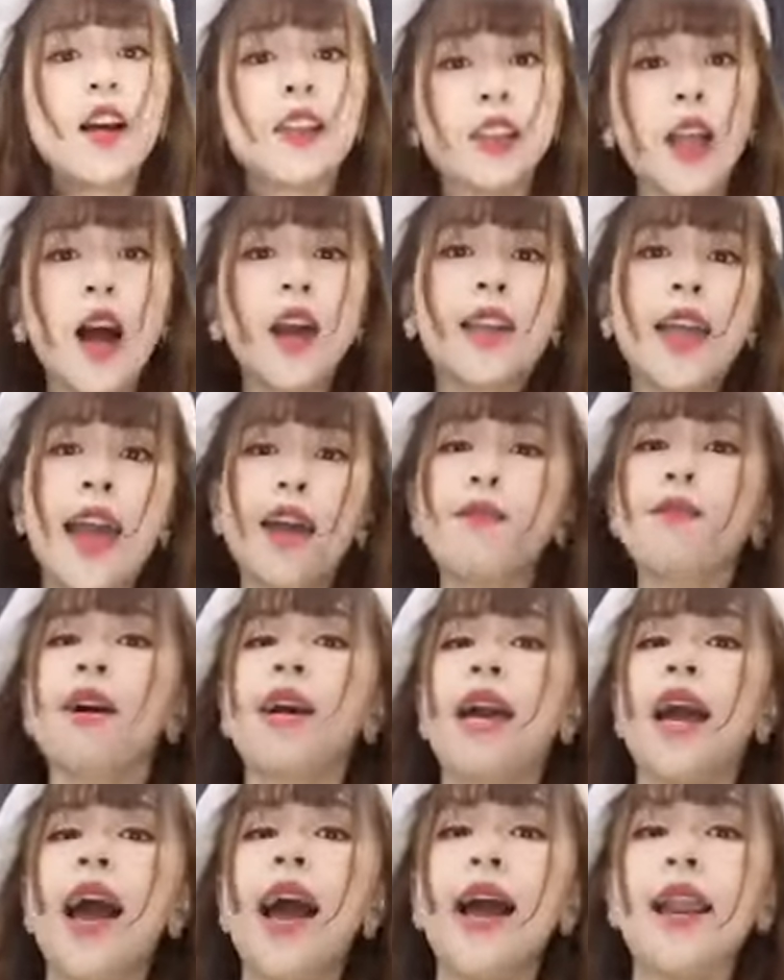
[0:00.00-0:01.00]
tới tháng
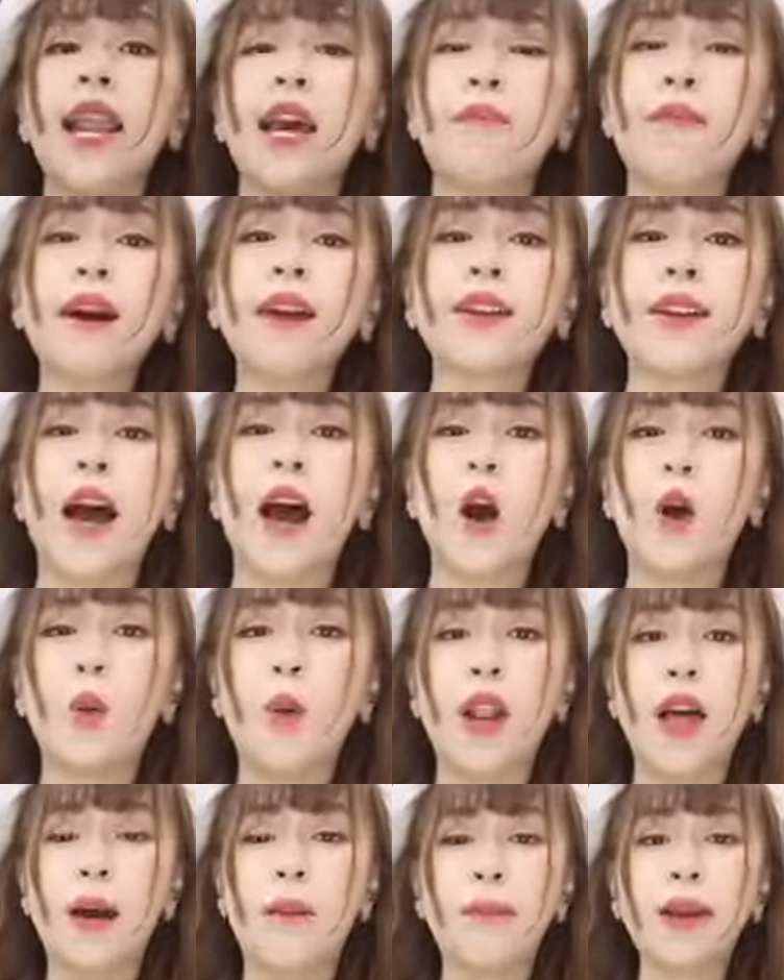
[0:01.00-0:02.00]
12 là bắt đầu
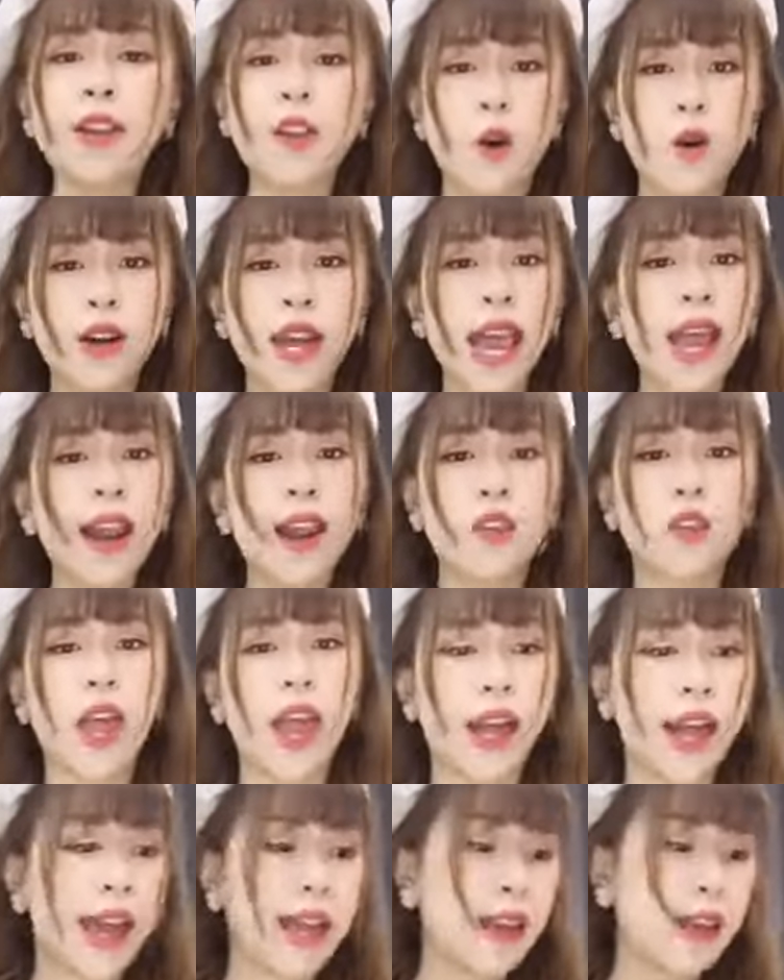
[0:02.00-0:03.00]
là mấy chỗ khác là
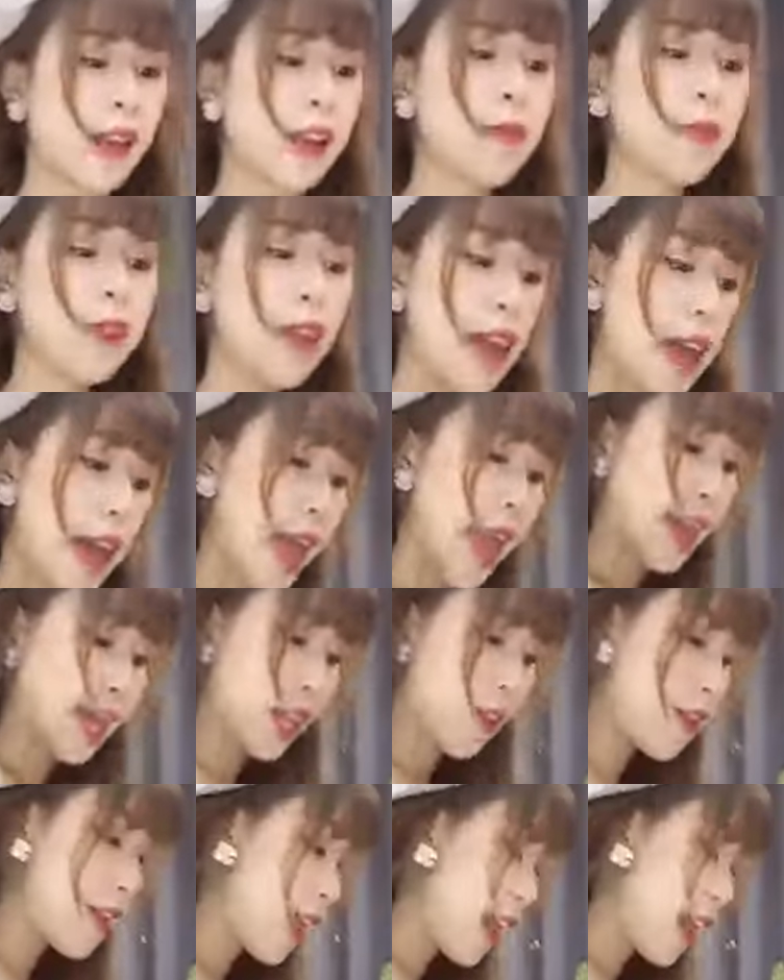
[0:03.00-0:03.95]
toàn hàng hàng kiểu như